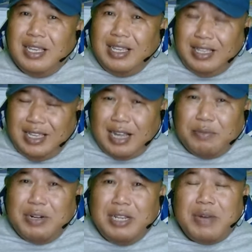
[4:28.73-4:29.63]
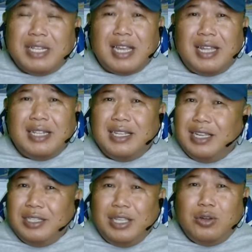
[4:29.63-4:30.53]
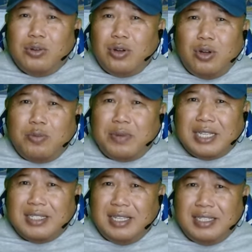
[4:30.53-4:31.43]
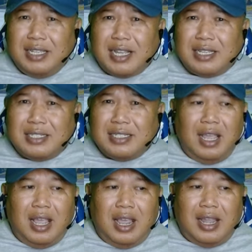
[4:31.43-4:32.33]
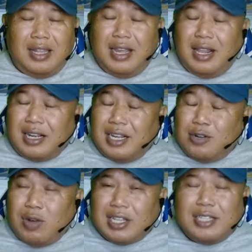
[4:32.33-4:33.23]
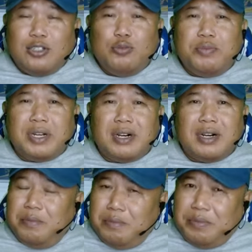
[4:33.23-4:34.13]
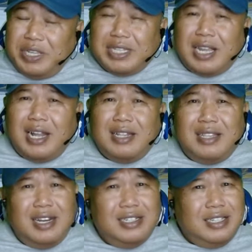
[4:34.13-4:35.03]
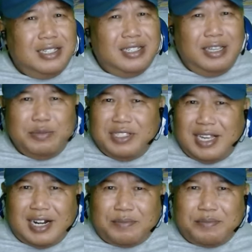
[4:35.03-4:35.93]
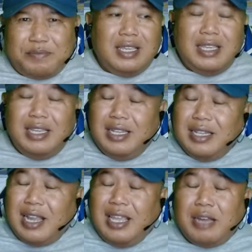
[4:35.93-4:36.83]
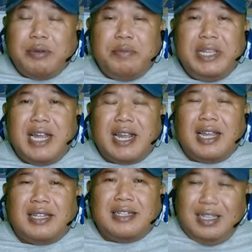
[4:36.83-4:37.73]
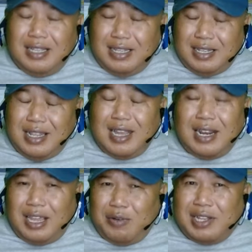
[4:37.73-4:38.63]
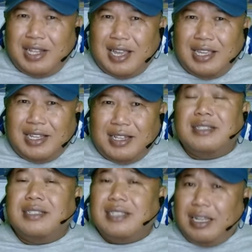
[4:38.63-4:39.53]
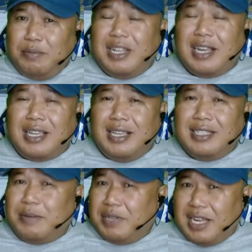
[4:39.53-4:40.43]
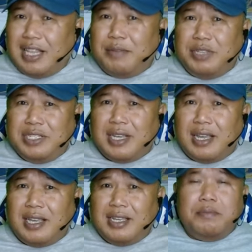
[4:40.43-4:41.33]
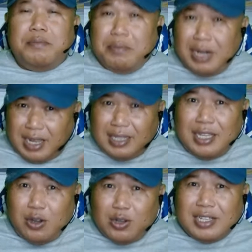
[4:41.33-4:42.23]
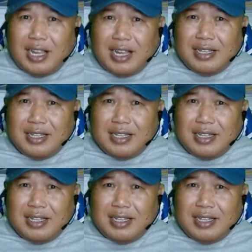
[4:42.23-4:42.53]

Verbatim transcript: yang melibatkan neuroplastisitas adalah kekuatan super pita dari sistem saraf kita yang membedakan dari hewan lain. Saat mendaki, sahabat alam bisa melatih otak